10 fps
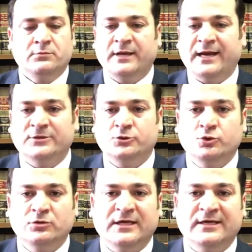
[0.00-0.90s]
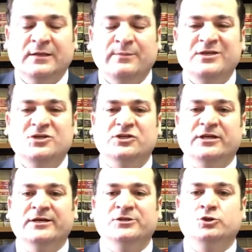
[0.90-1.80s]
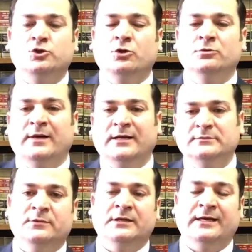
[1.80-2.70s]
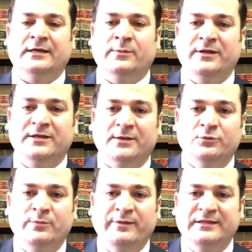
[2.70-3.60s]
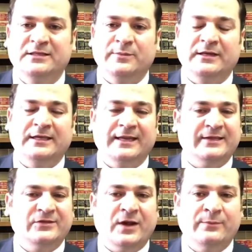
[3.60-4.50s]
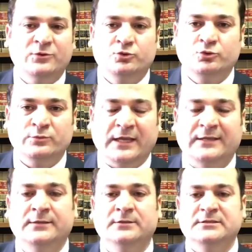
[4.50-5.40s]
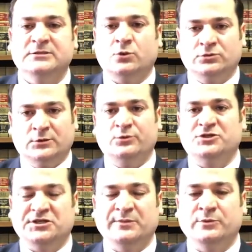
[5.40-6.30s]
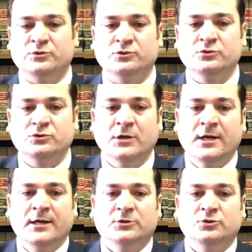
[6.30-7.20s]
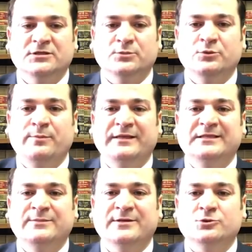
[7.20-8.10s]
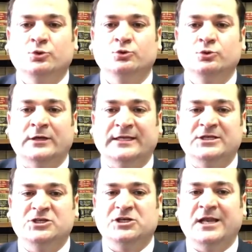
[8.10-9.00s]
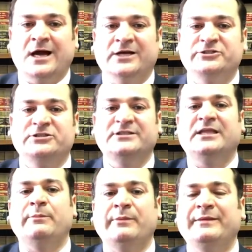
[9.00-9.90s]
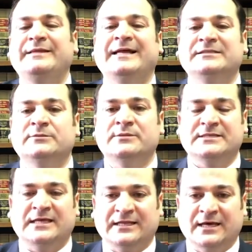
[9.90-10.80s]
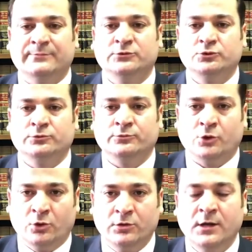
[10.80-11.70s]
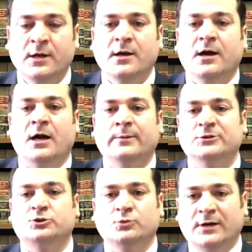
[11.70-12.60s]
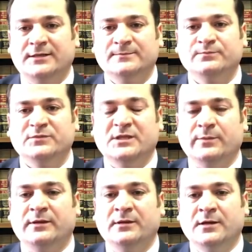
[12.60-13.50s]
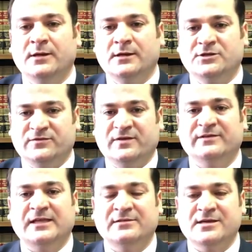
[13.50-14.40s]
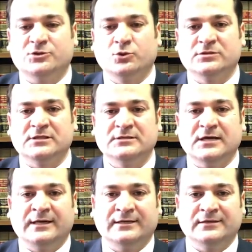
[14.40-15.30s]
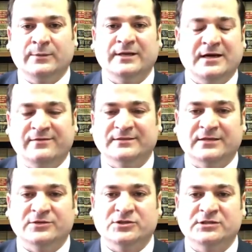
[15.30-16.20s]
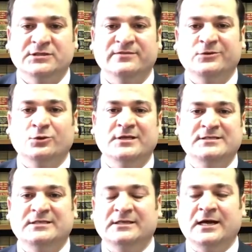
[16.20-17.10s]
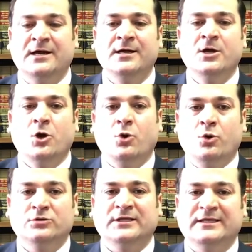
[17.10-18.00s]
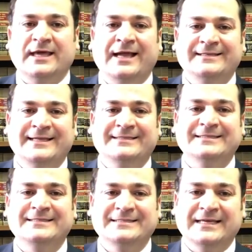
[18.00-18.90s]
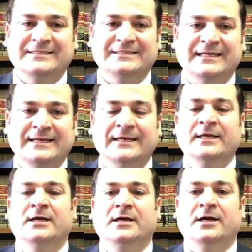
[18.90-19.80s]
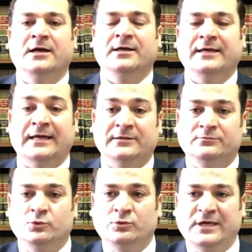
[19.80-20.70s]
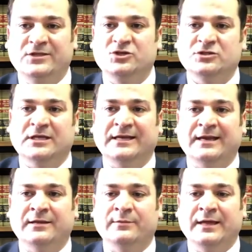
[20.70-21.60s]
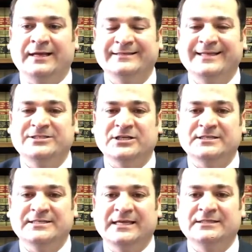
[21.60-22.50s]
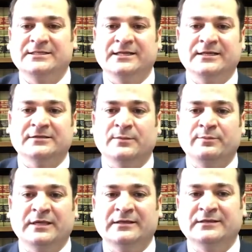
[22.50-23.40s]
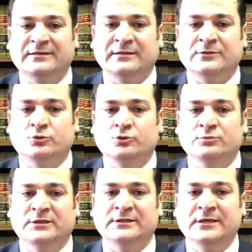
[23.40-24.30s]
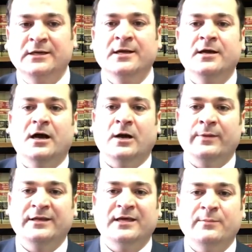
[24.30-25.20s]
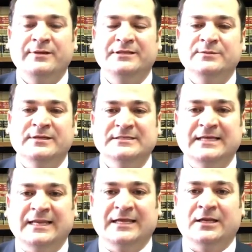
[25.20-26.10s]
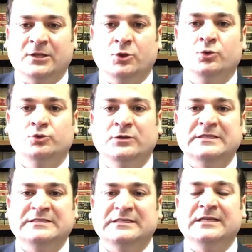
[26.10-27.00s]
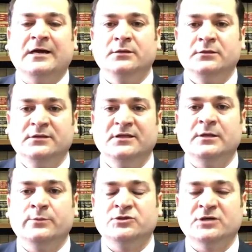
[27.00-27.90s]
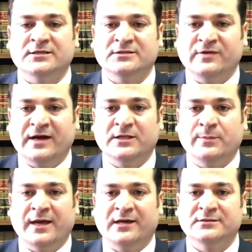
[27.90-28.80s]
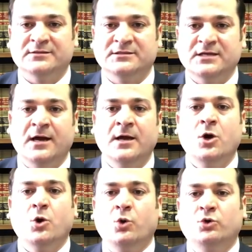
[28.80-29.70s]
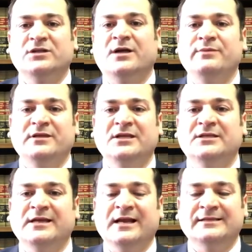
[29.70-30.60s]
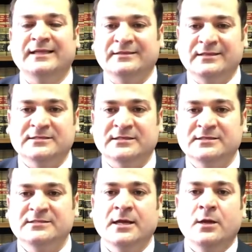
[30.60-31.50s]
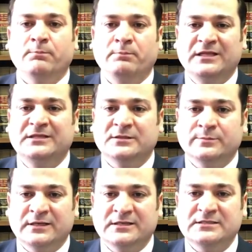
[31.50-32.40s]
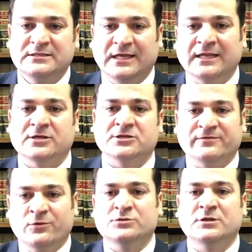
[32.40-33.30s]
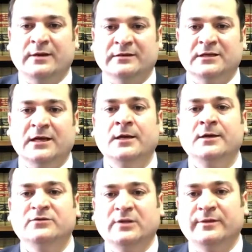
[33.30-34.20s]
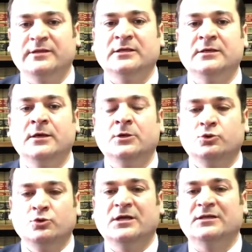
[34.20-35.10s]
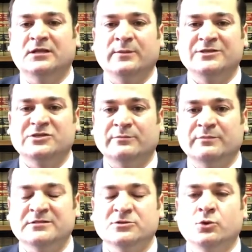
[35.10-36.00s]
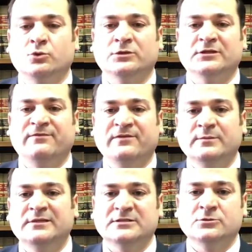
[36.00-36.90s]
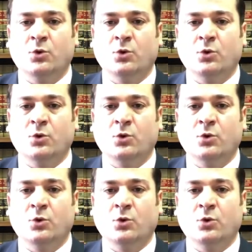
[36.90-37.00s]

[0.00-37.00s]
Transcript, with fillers: Yani Türkiye'de bir iş yeri açıyor olman yani Amerika'ya bunu bildirmeni gerektiren bir durum değil. Siz orada bu işi yapıyorsunuz. Dolayısıyla bunu bildirme zorunlu. Hani iş yeri açtık diye bir bilgilendirmeniz gereken bir durum yok. Ama şu var tabii çifte vatandaşlı olsanız aynı anda Amerikan vatandaşısınız ve dolayısıyla oradaki elde ettiğiniz gelirleri e, yani ülke dışından elde edeceğiniz gelirleri ya da gelir e, durumlarını Amerika'ya bildirmeniz gene gerekiyor. Dolayısıyla yıllık yapacağınız vergi beyanınızda oradan bir gelir elde ettiyseniz bildirmeniz gerekecek. Ve o zaman da tabii ki Türkiye'deki bir işletmenizin olduğu ya da firmanızın